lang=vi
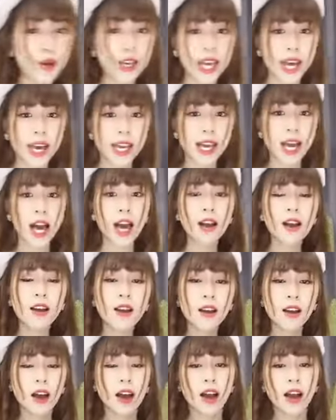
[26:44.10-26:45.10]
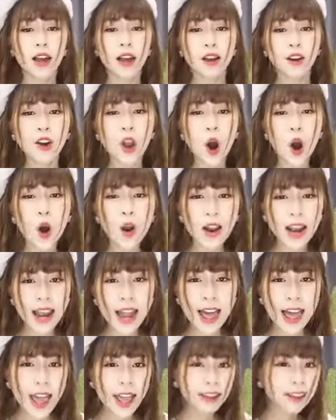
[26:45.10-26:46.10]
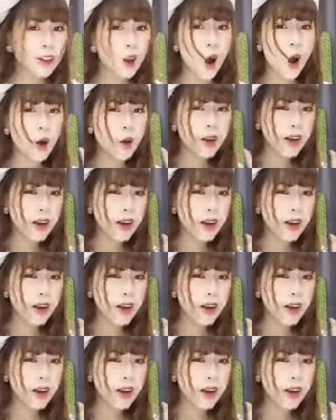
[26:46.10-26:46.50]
gì ha Đồ len, đồ